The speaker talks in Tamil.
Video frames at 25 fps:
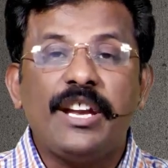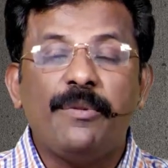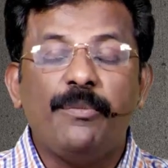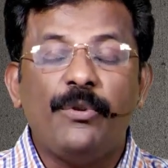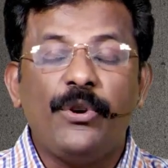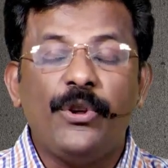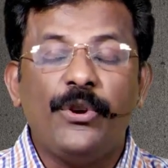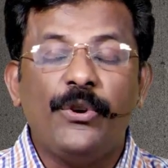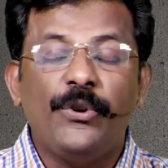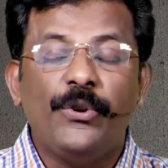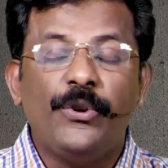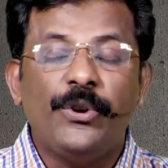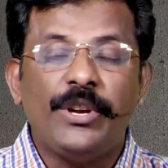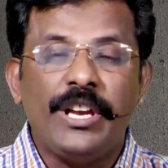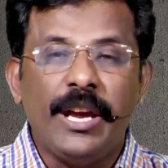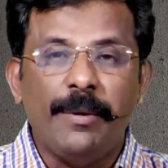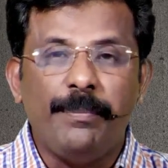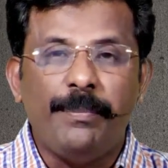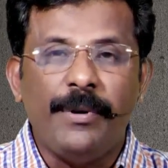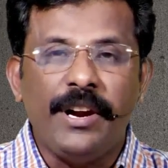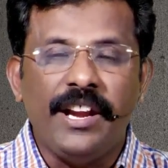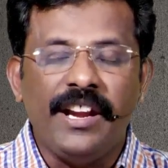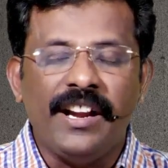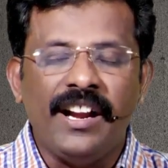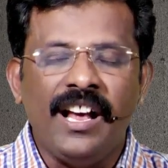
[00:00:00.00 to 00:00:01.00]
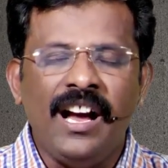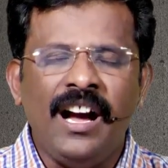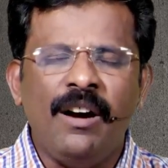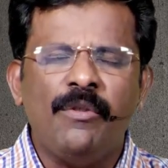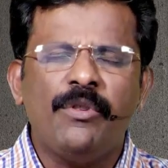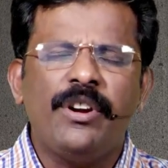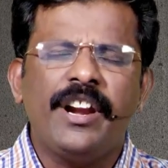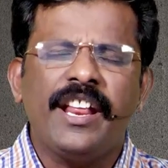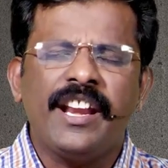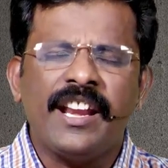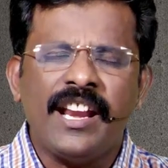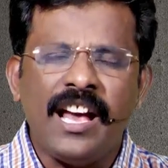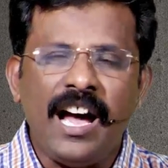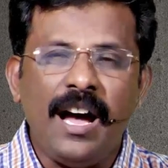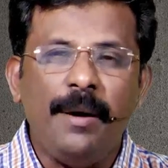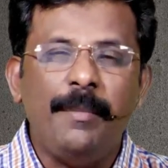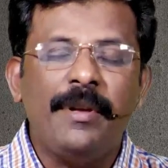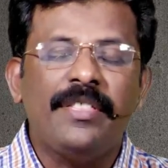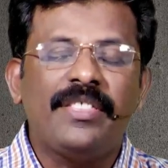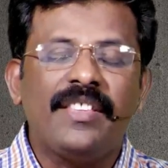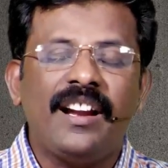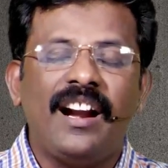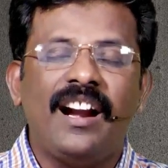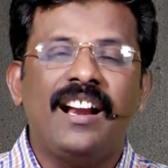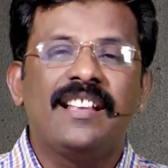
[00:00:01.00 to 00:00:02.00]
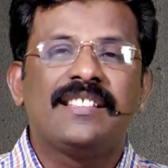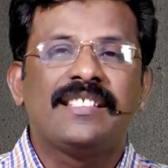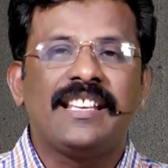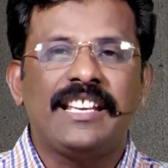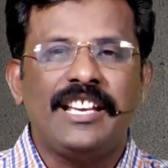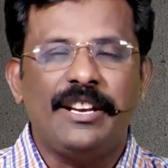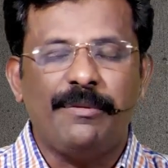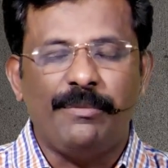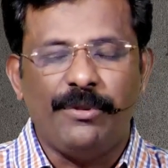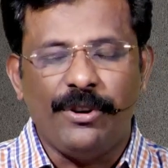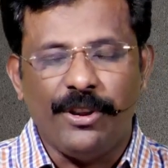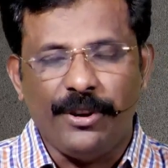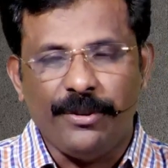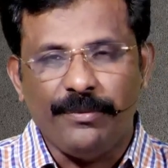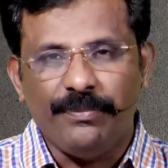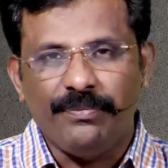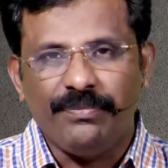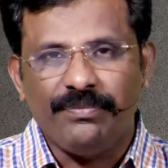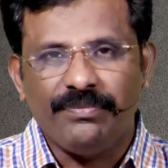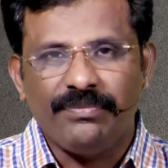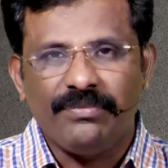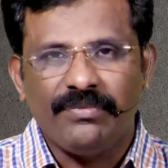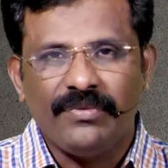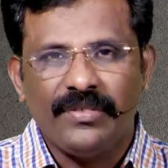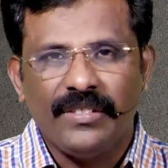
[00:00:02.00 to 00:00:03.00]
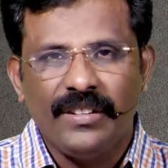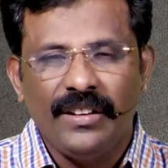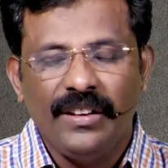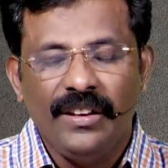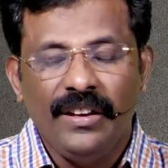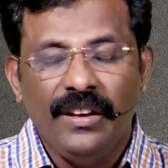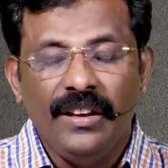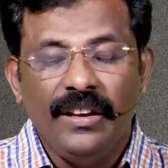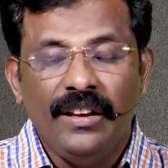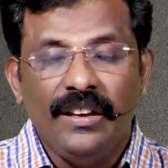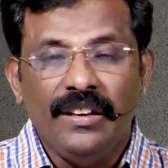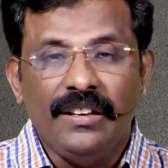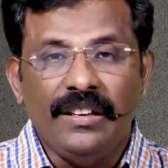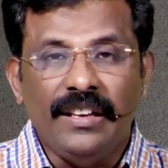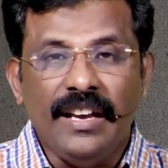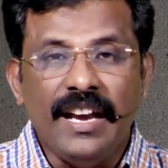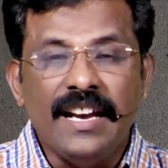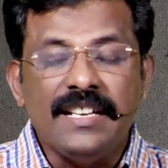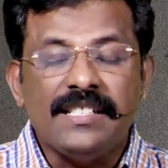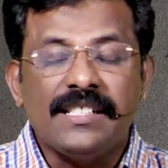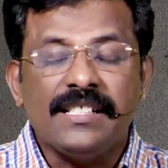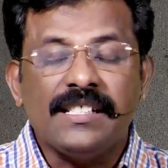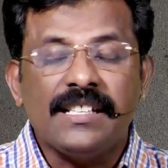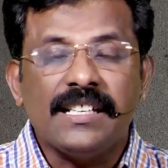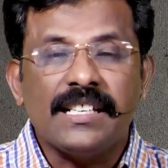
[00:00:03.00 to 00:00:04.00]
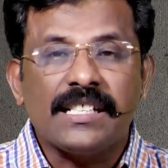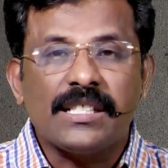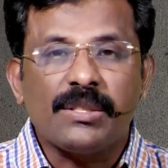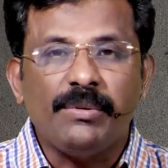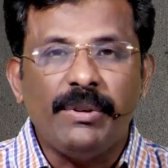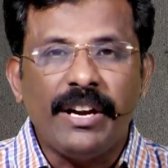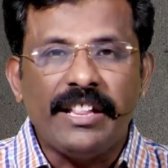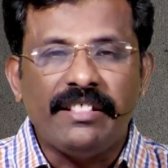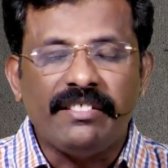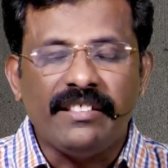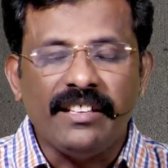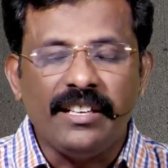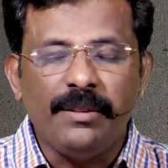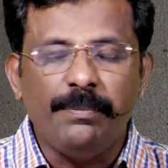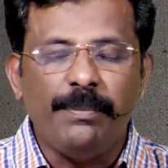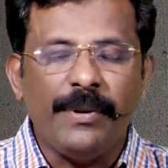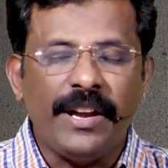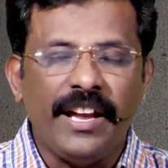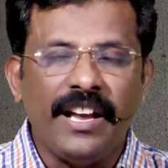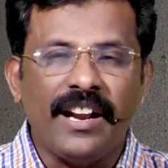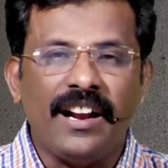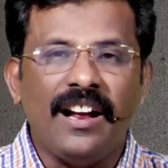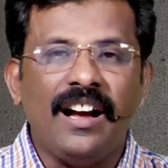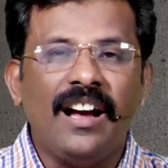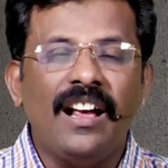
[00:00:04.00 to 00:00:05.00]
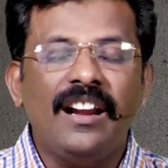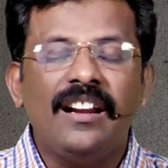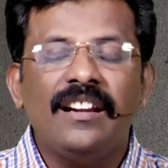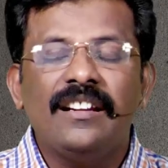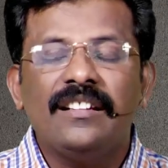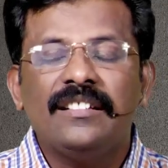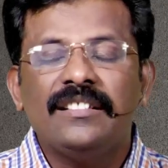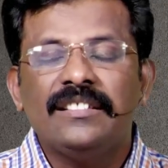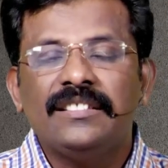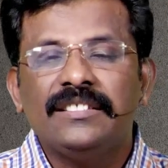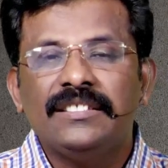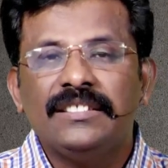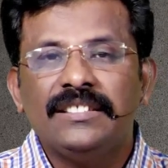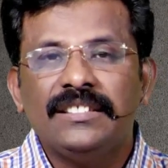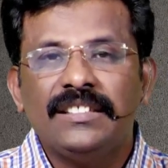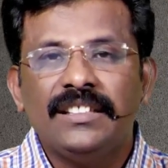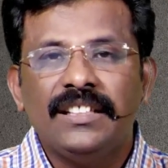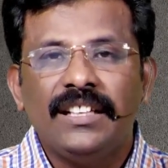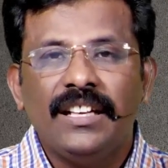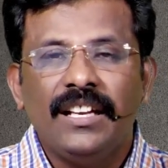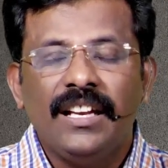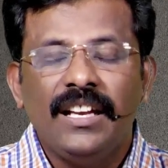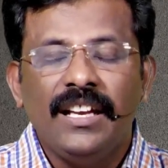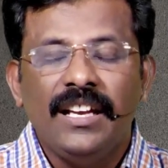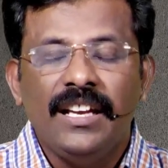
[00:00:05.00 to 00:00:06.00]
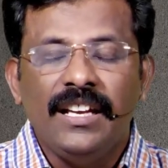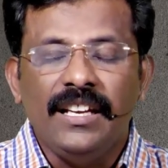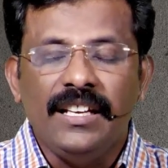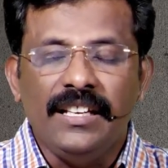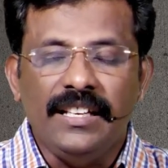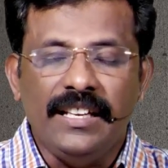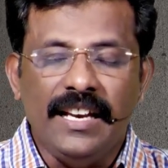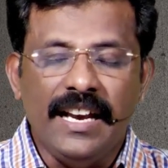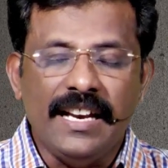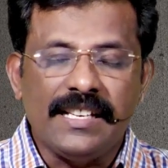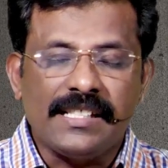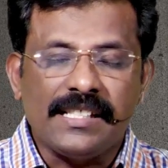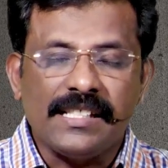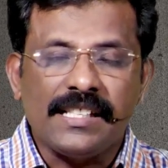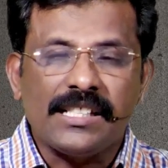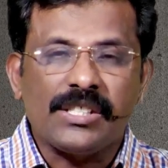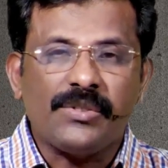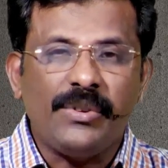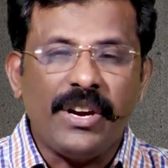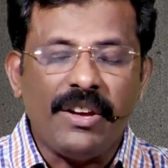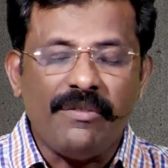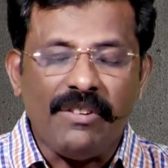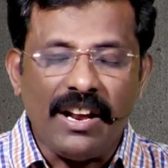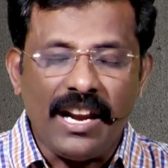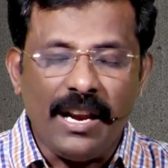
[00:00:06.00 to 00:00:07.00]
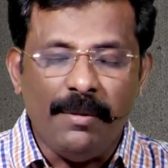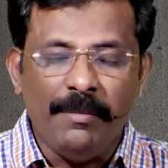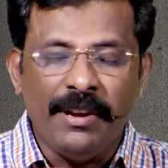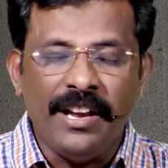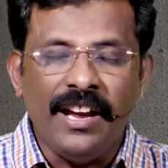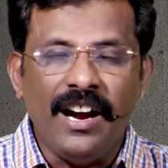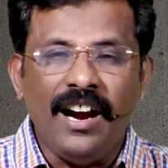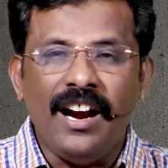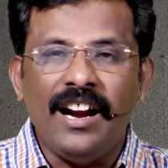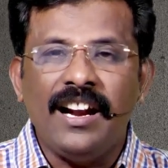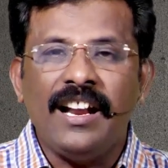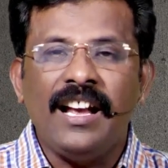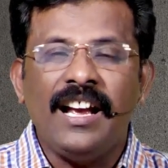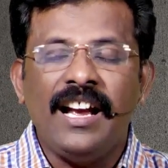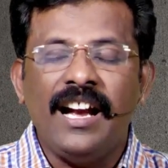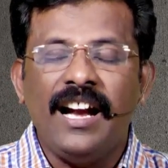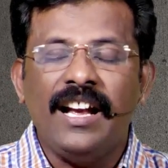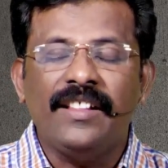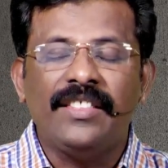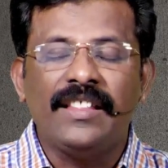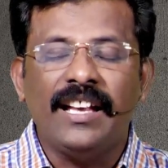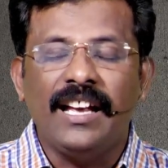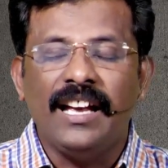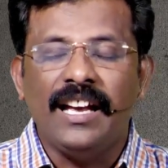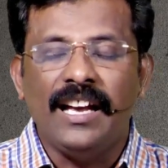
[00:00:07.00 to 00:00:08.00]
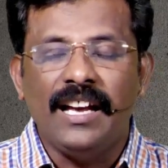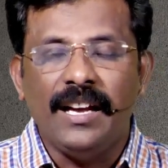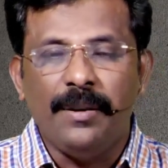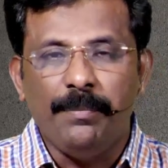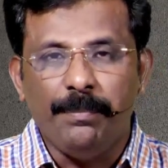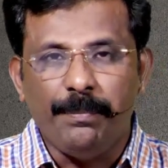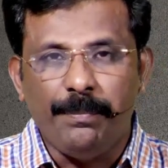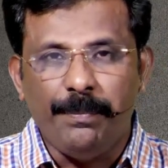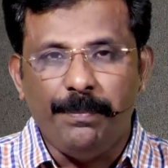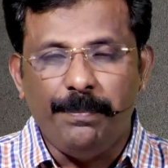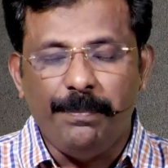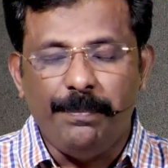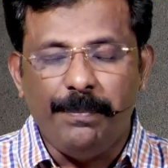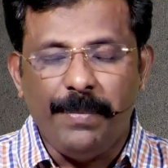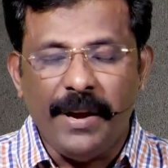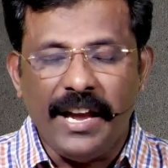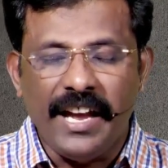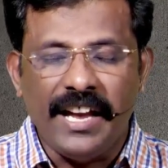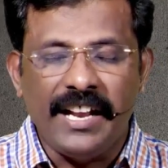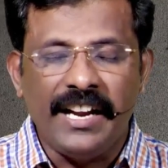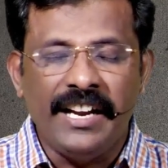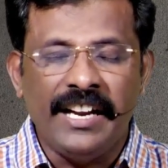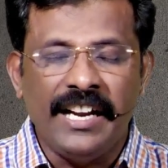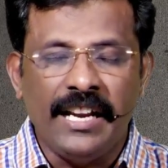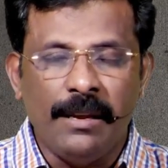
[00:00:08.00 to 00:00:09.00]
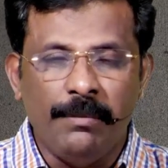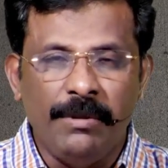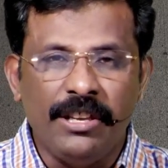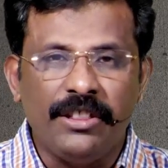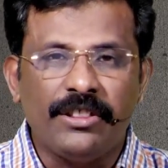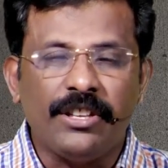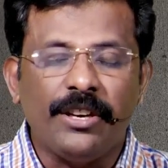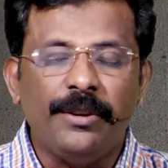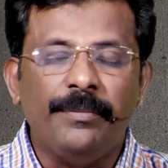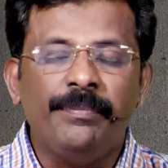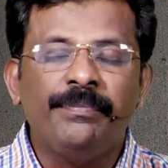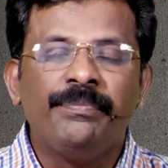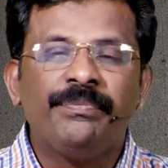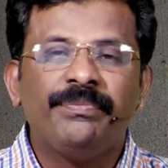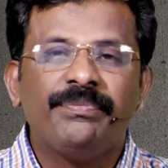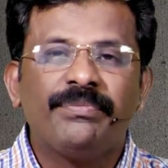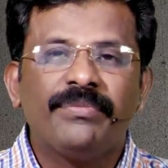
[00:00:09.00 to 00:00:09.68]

செய்ய முடியும் எப்படின்னா அவருடைய நாமத்தினாலே செய்ய முடியும் இயேசு கிறிஸ்தனுடைய திருப்பெயரால் இயேசு கிறிஸ்தனுடைய வல்லமையான அந்த பெயரின் நிமித்தம்